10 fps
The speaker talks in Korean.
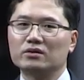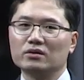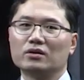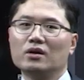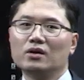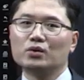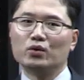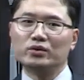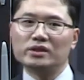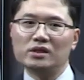그런
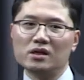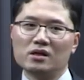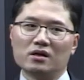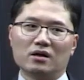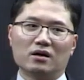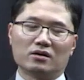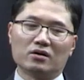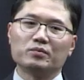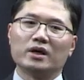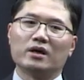돈을 어,
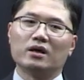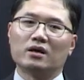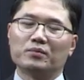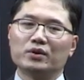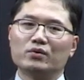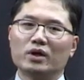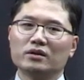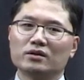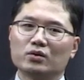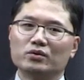경비에 아,
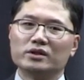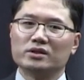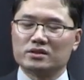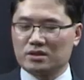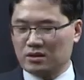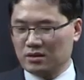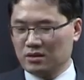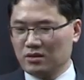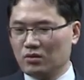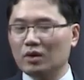필요한 돈을 이제
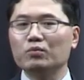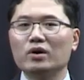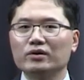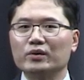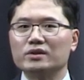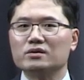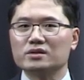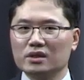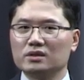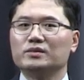확보하기 위해서
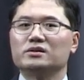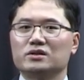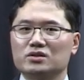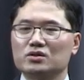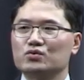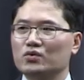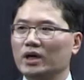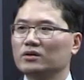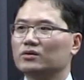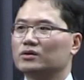세금을 이제
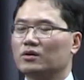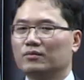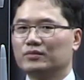징수하는 거죠.